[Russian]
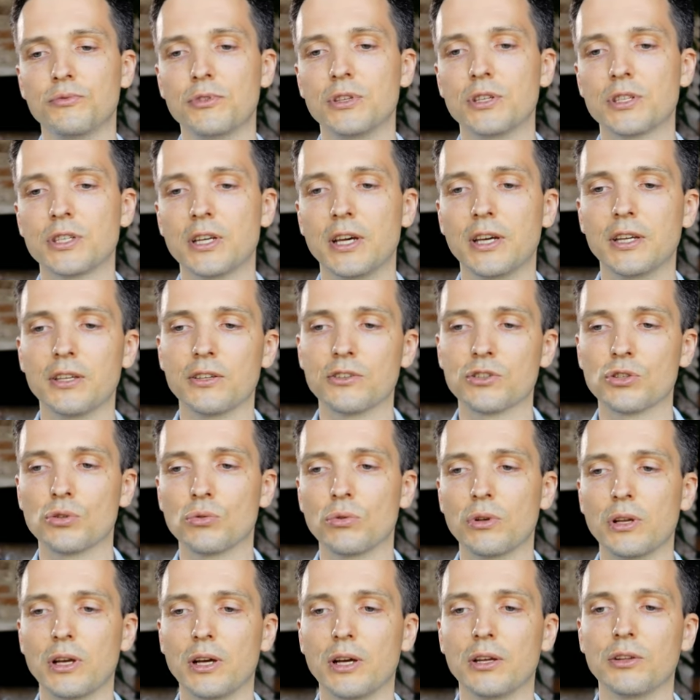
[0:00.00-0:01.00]
в дизайне с
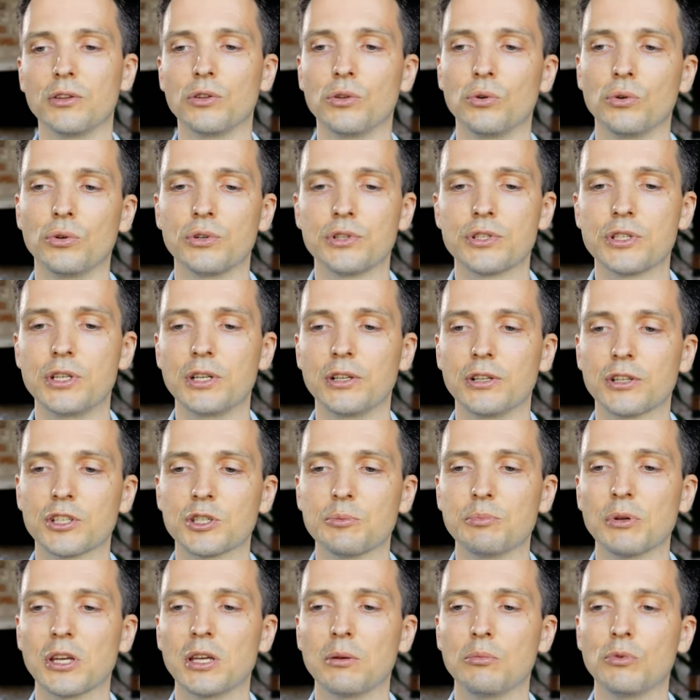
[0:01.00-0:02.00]
нуля до сделок
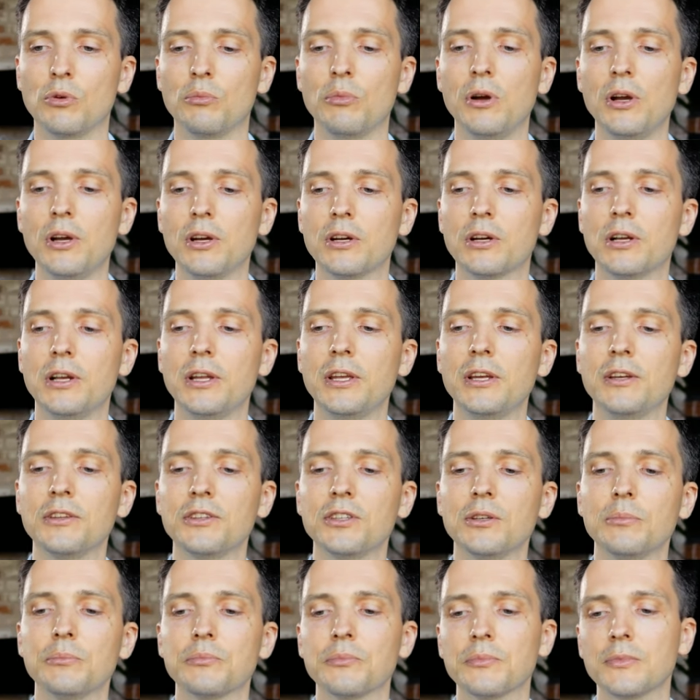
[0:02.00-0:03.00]
с премиум
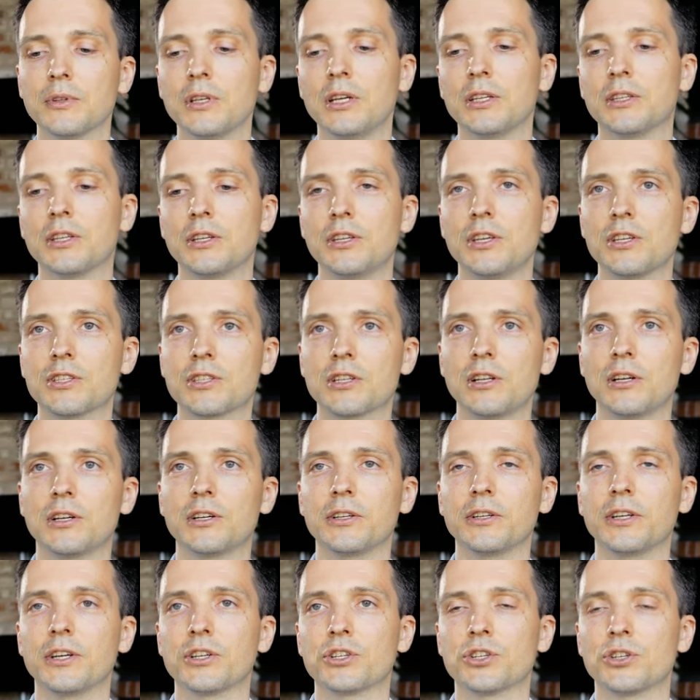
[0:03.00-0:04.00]
клиентом». Это
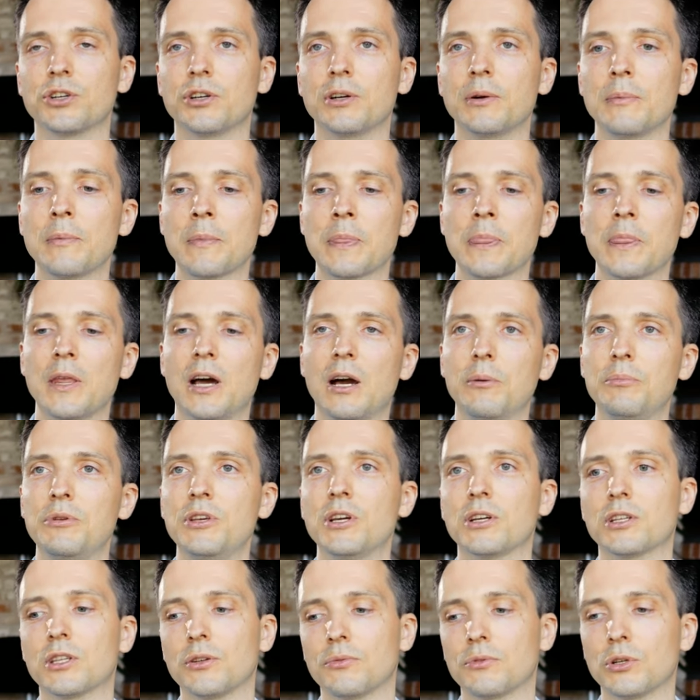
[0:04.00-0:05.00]
несколько наших
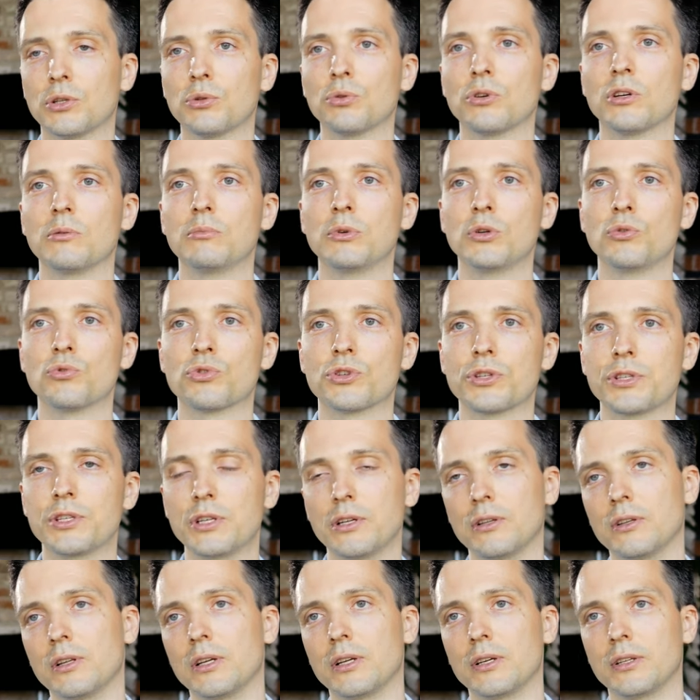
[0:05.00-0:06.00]
объектов, которые мы уже
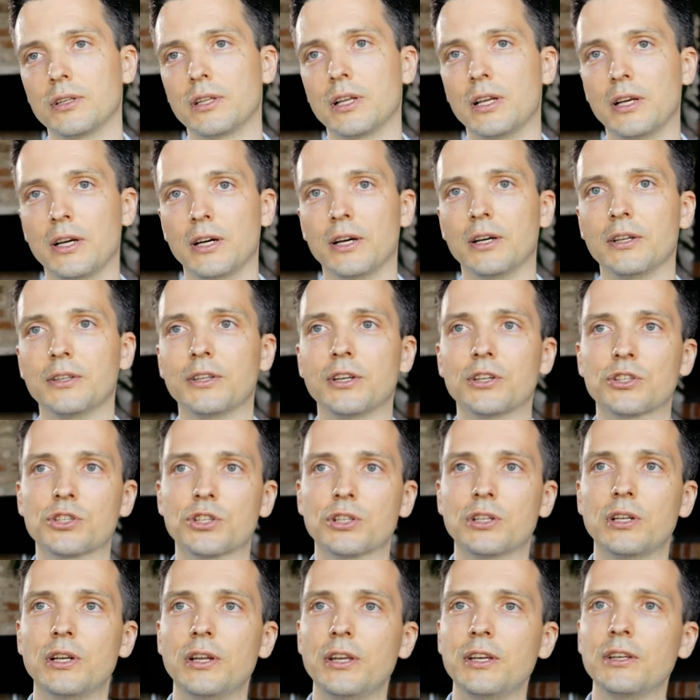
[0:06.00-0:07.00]
делали для
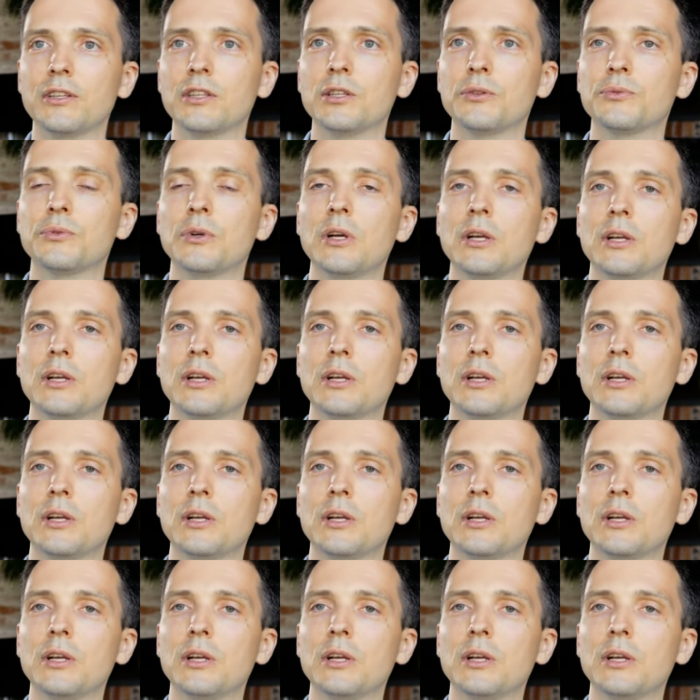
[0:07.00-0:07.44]
наших клиентов.